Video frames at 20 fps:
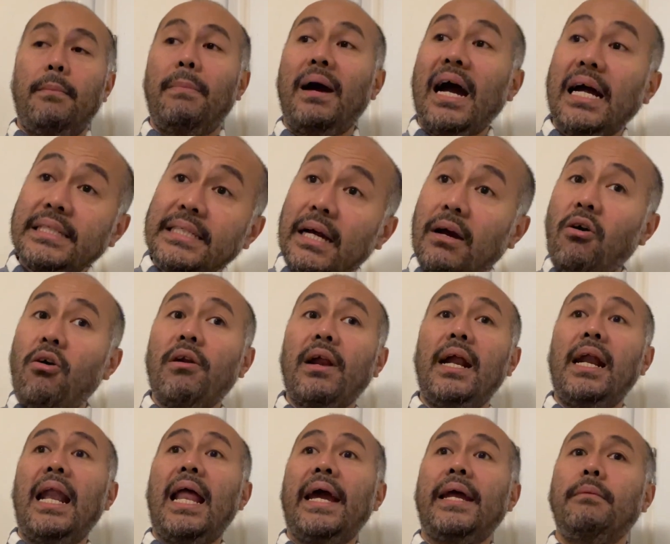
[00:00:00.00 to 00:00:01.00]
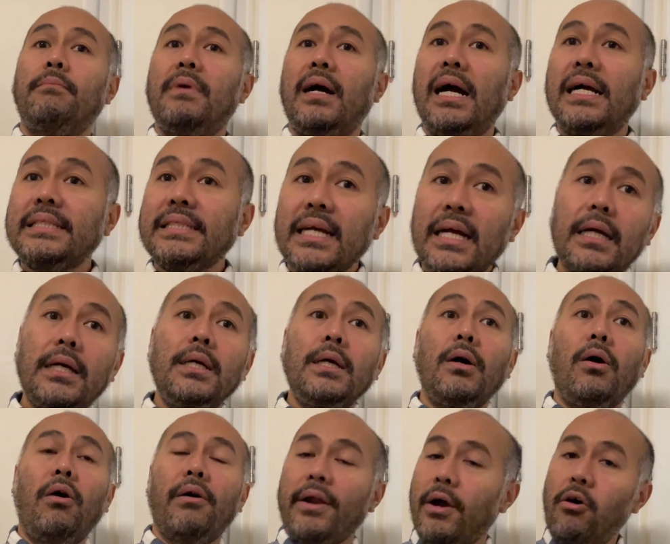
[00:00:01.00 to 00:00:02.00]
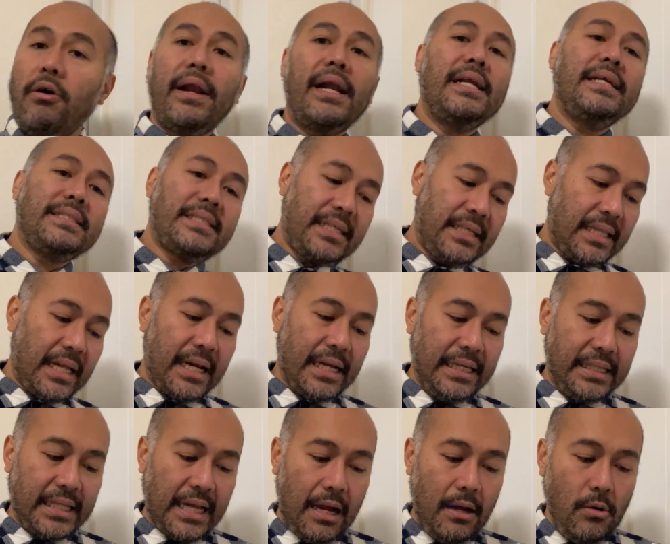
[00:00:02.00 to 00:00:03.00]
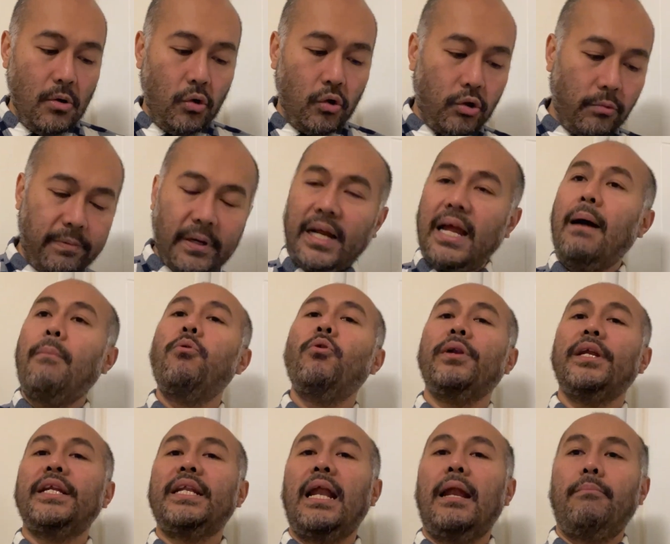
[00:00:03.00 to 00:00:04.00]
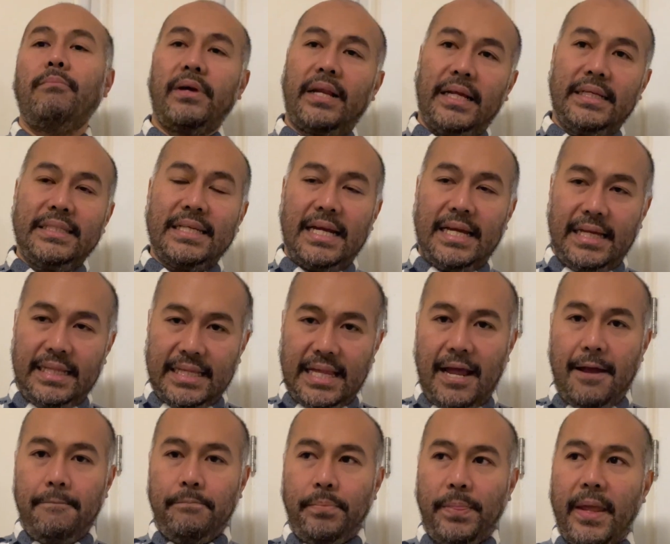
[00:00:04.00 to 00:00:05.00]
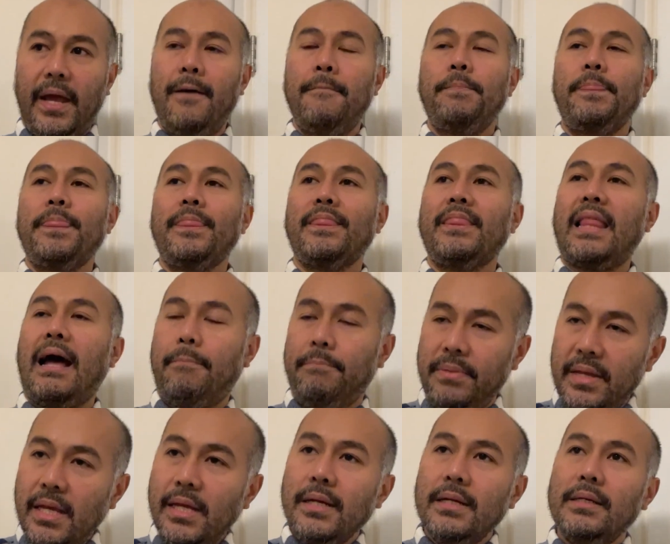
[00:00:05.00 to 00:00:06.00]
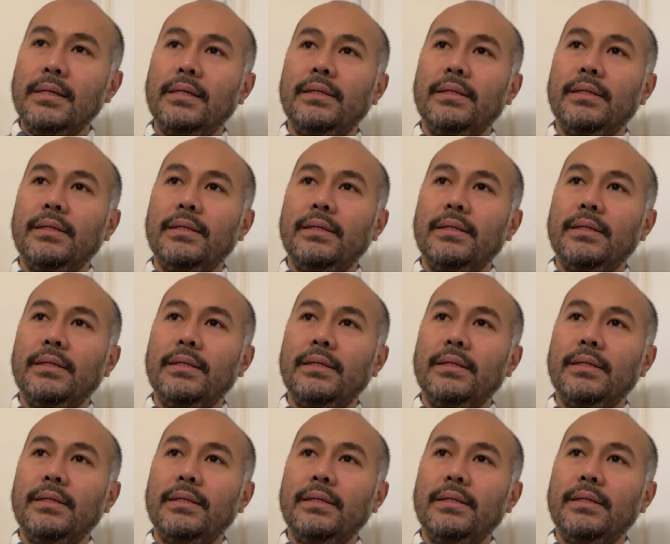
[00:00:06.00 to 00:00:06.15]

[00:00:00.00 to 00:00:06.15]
mengajak orang lain, mengajak orang-orang di sekitar kita untuk bergabung di dalam dalam gereja kita ya tapi